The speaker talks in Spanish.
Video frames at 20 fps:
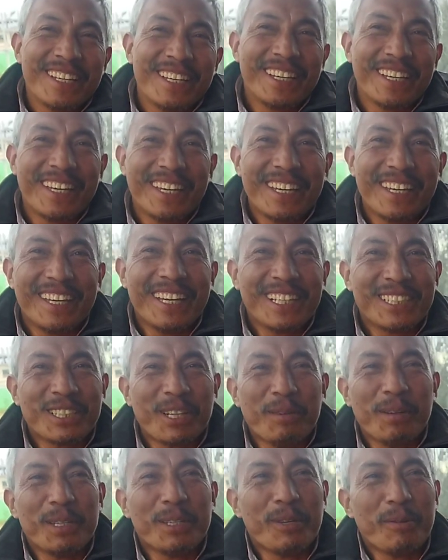eh,
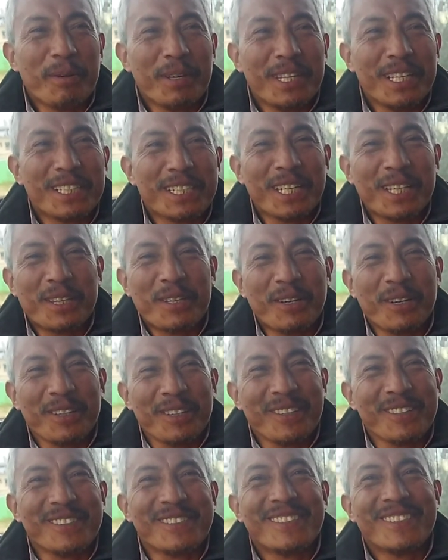eso mismo me dicen
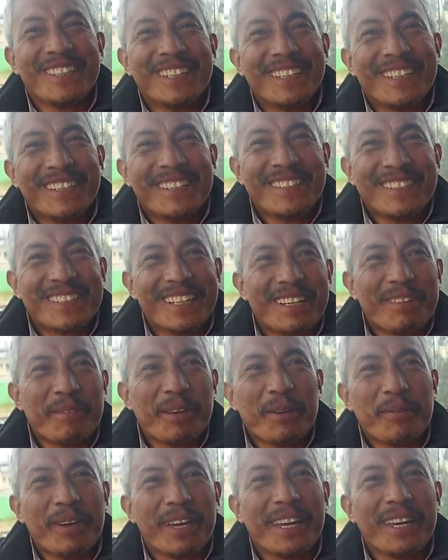todos.
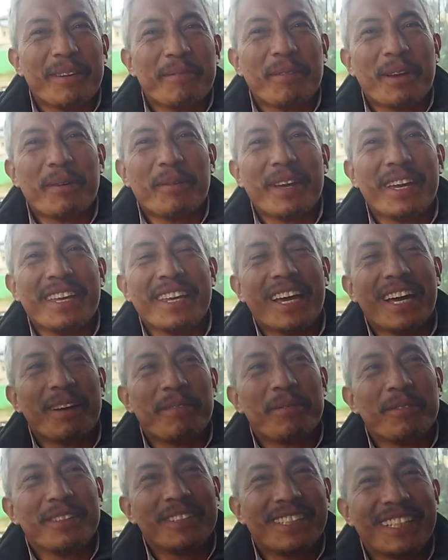bueno, pues. ya,
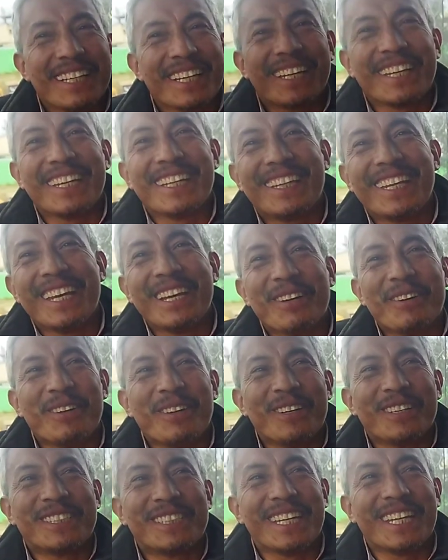que tengo
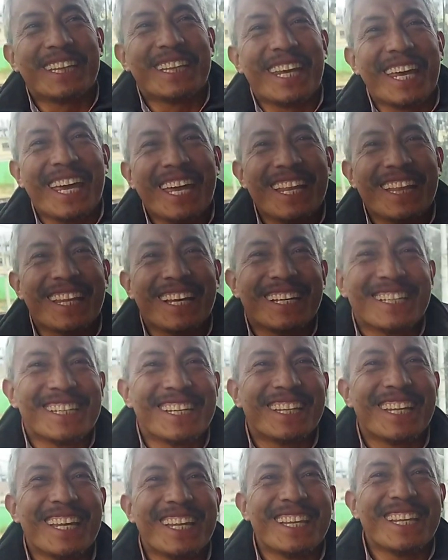unos 70. No, no,
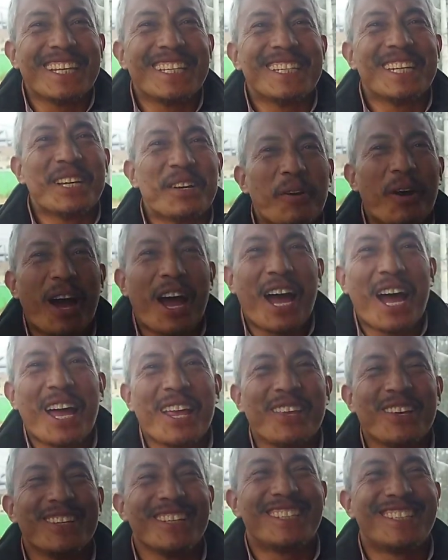no, no, no, no, no,
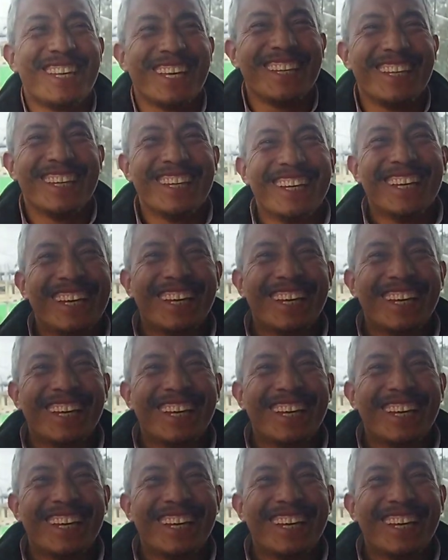no, no, no, no.